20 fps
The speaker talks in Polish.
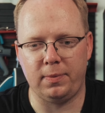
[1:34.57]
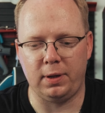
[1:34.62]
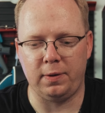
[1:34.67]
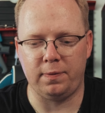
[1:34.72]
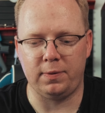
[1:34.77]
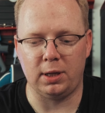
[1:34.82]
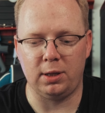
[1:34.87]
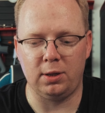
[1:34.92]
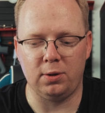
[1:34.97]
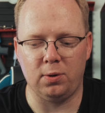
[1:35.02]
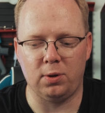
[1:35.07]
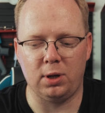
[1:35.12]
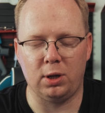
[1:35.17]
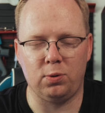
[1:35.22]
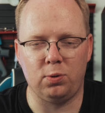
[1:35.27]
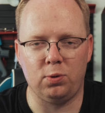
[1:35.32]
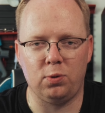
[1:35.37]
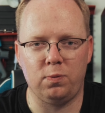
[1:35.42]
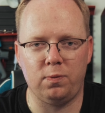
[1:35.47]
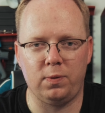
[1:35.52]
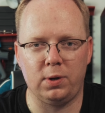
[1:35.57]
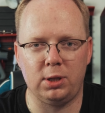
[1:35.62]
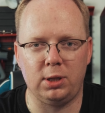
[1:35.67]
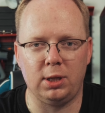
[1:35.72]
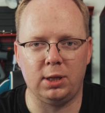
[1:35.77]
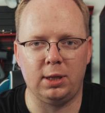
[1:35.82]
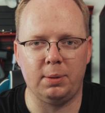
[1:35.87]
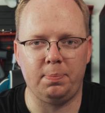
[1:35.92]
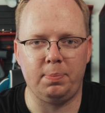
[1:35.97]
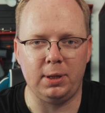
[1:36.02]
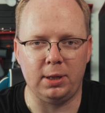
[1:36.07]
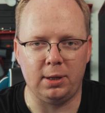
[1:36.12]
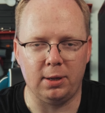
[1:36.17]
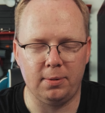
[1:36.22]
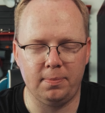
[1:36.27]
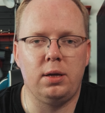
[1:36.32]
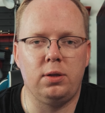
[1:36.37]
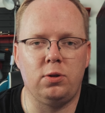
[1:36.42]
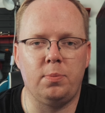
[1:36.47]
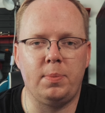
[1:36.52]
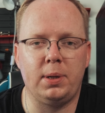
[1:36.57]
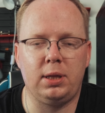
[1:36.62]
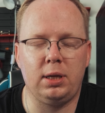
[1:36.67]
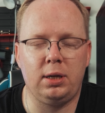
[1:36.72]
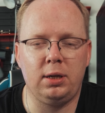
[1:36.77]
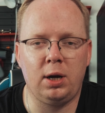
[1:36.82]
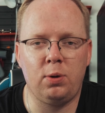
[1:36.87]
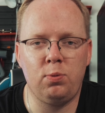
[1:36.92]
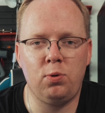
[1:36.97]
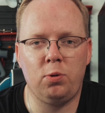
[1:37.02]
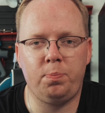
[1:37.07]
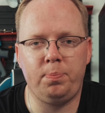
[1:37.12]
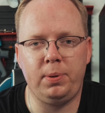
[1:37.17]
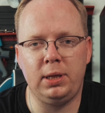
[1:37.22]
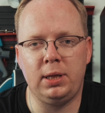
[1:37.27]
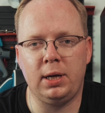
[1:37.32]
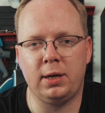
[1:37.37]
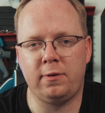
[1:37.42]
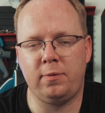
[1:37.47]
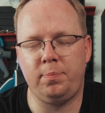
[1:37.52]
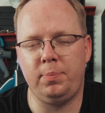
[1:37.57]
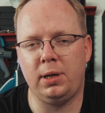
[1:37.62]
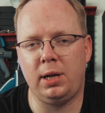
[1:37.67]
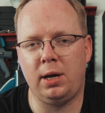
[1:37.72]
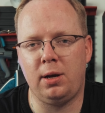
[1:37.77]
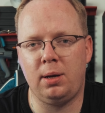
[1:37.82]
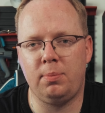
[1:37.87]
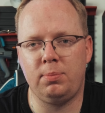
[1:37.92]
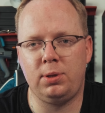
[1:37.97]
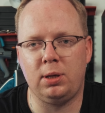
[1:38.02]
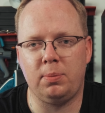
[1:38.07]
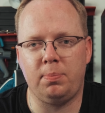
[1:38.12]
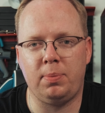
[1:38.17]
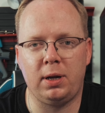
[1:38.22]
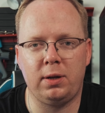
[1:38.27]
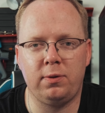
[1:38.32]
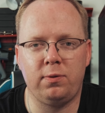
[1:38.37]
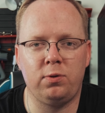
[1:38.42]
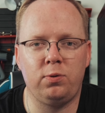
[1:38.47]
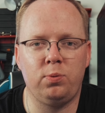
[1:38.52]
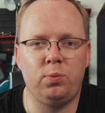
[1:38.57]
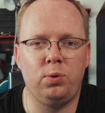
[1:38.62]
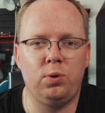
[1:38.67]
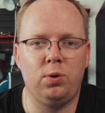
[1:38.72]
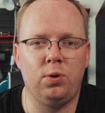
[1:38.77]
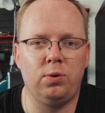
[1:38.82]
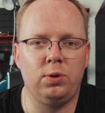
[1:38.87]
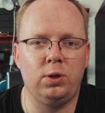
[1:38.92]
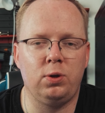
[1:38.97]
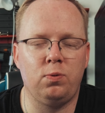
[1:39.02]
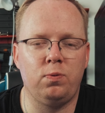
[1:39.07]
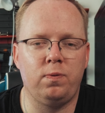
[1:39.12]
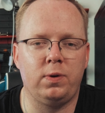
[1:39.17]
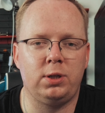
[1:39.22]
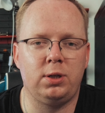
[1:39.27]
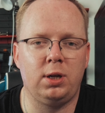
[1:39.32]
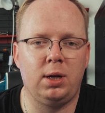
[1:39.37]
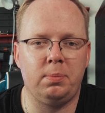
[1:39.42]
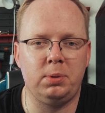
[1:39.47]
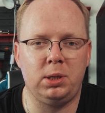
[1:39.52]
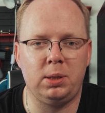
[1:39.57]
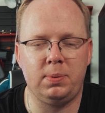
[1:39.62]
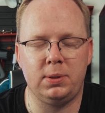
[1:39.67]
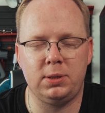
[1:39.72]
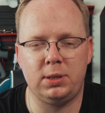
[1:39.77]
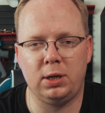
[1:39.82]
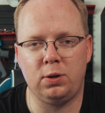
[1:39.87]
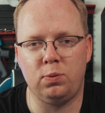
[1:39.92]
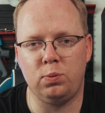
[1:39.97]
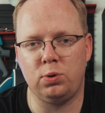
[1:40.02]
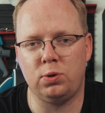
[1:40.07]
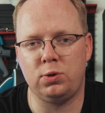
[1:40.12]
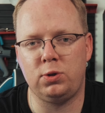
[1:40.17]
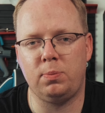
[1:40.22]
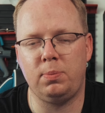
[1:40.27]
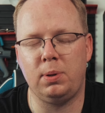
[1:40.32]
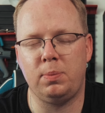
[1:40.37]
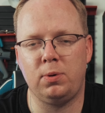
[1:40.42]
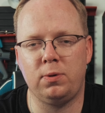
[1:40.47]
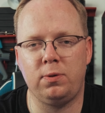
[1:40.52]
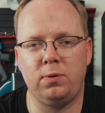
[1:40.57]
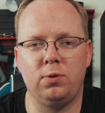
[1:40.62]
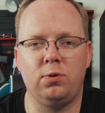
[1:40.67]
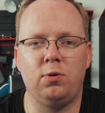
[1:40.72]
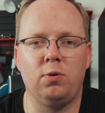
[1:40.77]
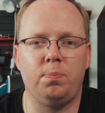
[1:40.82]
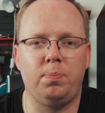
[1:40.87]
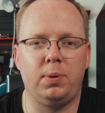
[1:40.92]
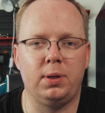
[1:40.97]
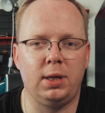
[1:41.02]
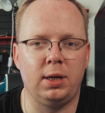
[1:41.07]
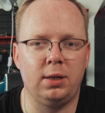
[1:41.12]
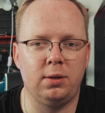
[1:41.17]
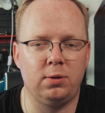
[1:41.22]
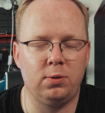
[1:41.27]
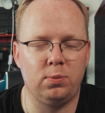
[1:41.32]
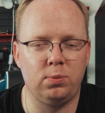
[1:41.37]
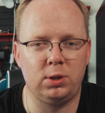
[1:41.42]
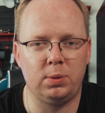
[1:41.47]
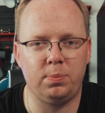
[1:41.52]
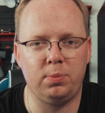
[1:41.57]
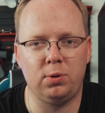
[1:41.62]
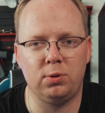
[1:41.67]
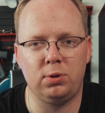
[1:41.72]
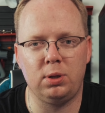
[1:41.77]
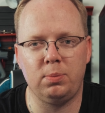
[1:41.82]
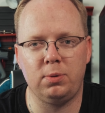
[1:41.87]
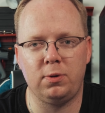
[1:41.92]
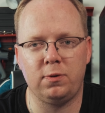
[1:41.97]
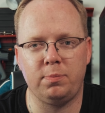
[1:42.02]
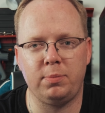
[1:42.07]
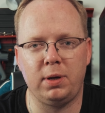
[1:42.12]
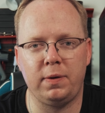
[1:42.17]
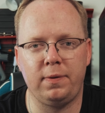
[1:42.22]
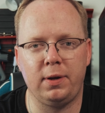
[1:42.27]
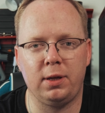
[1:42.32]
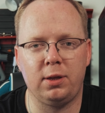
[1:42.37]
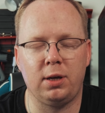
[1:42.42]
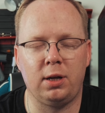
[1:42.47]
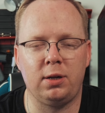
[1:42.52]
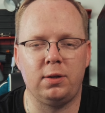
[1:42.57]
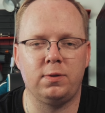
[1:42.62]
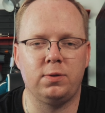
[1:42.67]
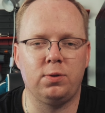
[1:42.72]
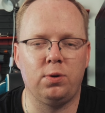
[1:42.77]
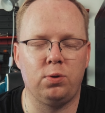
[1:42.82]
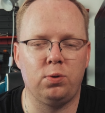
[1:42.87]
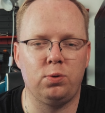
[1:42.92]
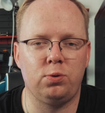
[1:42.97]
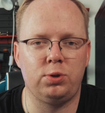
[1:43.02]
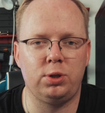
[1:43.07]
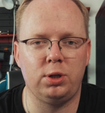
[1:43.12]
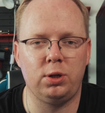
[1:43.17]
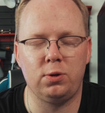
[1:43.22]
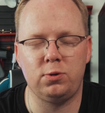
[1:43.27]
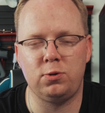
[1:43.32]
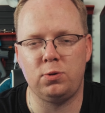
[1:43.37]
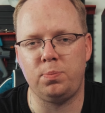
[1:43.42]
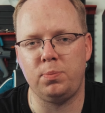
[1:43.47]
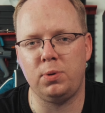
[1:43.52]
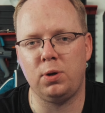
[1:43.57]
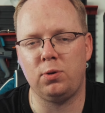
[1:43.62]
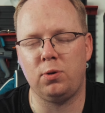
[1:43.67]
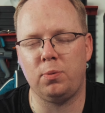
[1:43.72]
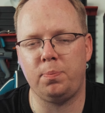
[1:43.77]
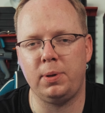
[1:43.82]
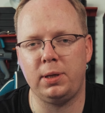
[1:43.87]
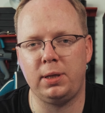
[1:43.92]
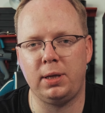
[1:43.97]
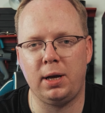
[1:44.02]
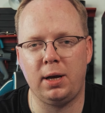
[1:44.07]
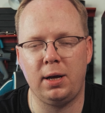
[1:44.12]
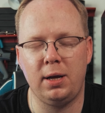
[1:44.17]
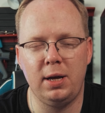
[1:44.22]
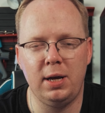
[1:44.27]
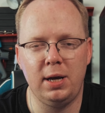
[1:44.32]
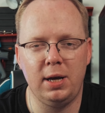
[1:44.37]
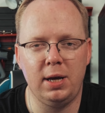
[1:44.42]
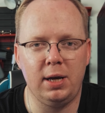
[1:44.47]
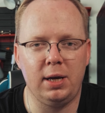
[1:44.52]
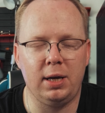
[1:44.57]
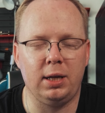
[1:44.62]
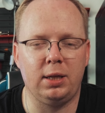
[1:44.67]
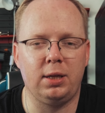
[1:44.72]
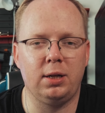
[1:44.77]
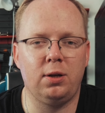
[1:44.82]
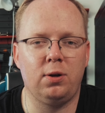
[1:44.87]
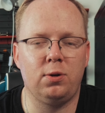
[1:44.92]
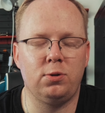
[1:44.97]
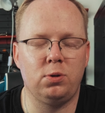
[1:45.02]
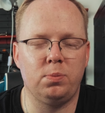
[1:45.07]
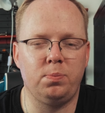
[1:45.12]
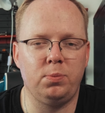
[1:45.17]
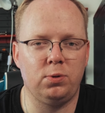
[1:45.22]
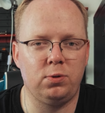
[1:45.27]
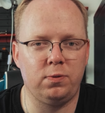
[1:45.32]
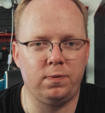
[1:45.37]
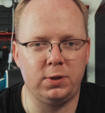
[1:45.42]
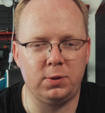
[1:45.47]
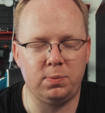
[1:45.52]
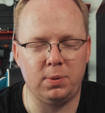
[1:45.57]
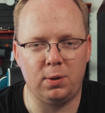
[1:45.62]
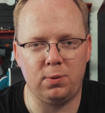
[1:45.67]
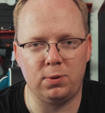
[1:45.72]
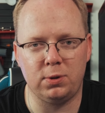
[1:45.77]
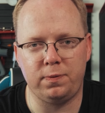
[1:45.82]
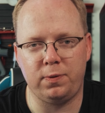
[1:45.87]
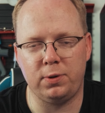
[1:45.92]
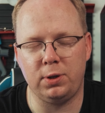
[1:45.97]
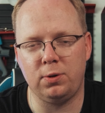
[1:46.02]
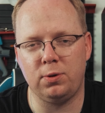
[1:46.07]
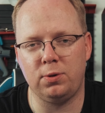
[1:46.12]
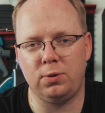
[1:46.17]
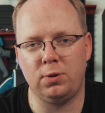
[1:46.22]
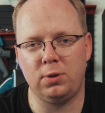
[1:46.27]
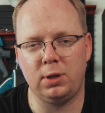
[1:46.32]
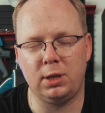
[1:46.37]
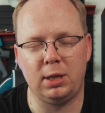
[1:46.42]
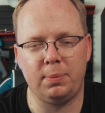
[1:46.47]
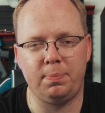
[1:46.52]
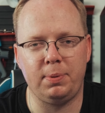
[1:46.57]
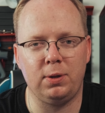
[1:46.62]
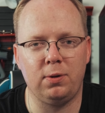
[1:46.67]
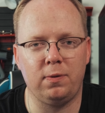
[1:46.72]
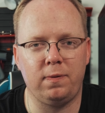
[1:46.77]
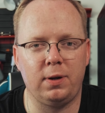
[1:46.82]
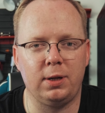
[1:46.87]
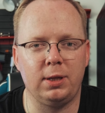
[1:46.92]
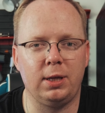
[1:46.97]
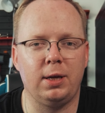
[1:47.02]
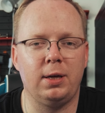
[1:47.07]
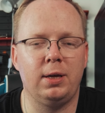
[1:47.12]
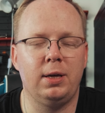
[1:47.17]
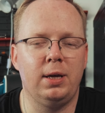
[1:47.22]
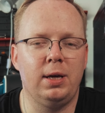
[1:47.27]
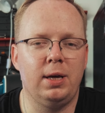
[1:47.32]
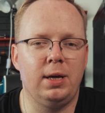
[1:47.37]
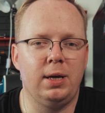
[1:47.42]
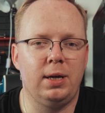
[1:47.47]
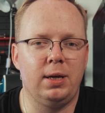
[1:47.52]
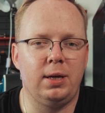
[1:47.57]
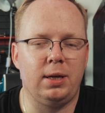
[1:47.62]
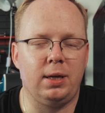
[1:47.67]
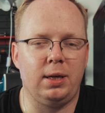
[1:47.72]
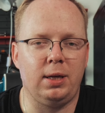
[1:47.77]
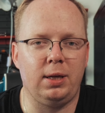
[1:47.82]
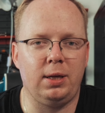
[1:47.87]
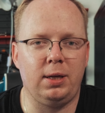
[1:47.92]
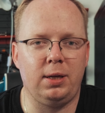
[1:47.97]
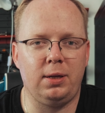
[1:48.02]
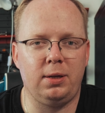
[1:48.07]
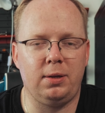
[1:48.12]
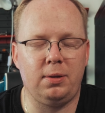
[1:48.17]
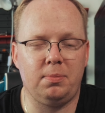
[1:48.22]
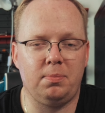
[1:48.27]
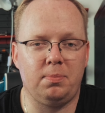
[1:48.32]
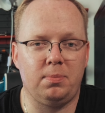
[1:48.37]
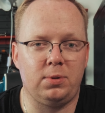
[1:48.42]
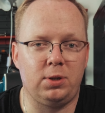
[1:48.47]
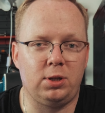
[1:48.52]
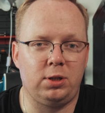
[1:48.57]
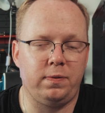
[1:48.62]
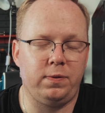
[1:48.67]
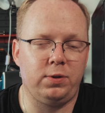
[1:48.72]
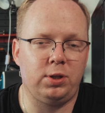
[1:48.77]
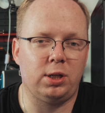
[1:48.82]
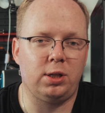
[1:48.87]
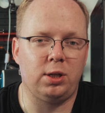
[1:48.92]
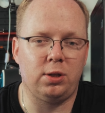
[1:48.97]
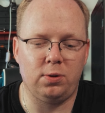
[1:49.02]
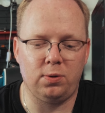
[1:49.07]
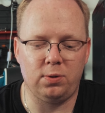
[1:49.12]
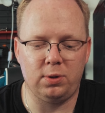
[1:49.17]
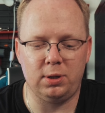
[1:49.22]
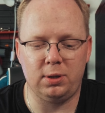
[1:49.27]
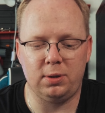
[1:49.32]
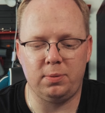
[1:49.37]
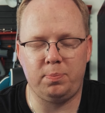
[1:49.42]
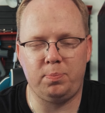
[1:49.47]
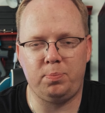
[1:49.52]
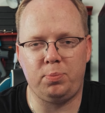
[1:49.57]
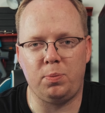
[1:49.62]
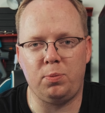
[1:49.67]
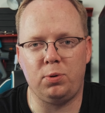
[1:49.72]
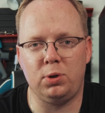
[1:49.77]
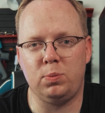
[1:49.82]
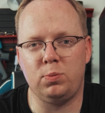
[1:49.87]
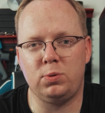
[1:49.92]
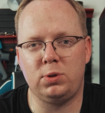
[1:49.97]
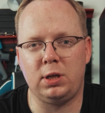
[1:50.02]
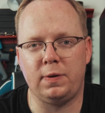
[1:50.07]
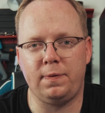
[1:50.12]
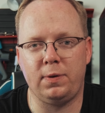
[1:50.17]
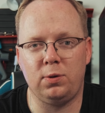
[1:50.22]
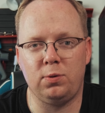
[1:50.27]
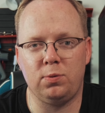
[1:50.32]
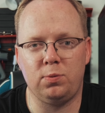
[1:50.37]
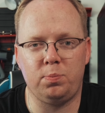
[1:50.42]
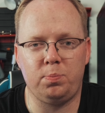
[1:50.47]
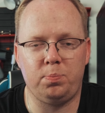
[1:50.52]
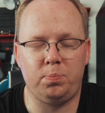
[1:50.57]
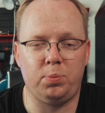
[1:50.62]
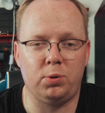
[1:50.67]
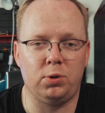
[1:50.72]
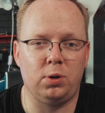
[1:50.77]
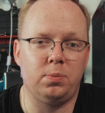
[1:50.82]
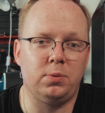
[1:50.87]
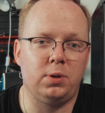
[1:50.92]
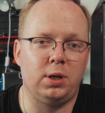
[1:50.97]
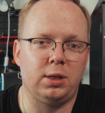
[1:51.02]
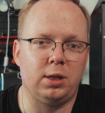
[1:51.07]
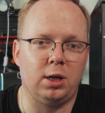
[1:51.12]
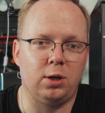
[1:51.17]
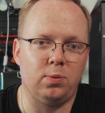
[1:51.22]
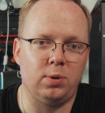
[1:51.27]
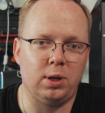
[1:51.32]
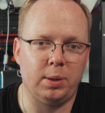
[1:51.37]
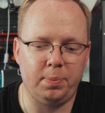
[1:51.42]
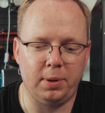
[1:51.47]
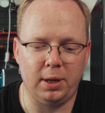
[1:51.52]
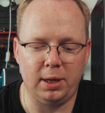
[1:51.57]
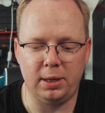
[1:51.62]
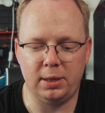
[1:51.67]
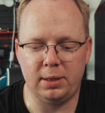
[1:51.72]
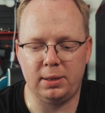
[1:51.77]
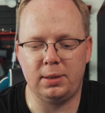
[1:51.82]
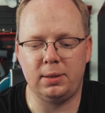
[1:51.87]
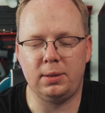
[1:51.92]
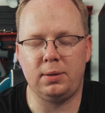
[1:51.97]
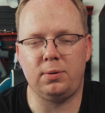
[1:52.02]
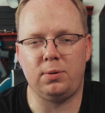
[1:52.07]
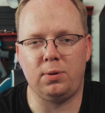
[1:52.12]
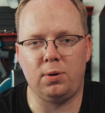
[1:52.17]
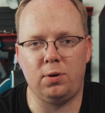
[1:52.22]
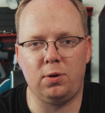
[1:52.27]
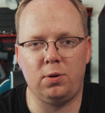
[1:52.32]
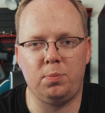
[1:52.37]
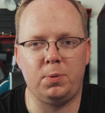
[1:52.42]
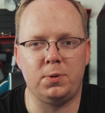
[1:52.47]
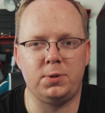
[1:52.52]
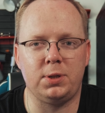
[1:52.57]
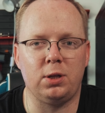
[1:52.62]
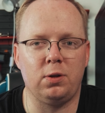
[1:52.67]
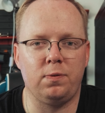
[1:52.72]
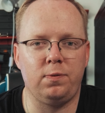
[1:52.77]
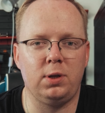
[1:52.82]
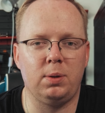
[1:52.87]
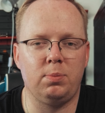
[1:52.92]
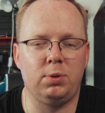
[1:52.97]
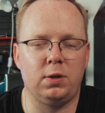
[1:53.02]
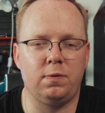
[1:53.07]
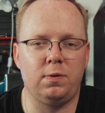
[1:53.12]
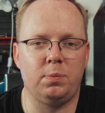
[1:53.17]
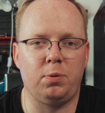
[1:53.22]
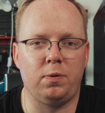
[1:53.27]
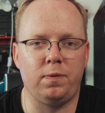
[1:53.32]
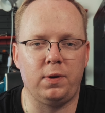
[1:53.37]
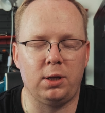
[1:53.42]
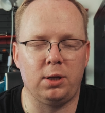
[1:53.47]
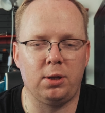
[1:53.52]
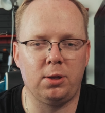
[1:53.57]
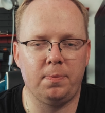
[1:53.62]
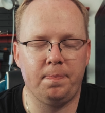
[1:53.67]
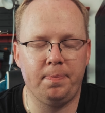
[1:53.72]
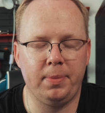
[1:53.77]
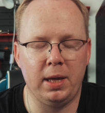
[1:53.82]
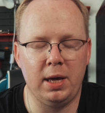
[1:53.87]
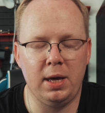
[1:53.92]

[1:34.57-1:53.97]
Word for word: I wtedy go ratują właśnie te PIDy. Do materiału o PIDach zbierałam się bardzo długo, nie uważałam siebie za jakąś osobę mocno kompetentną, żeby o tym rozmawiać, ale skoro już tyle osób mnie o to pyta i tyle osób mi już wysłało swojego drona na PIDowanie, i rzeczywiście te drony po moim ustawieniu podobno latają lepiej, to postanowiłem się wypowiedzieć.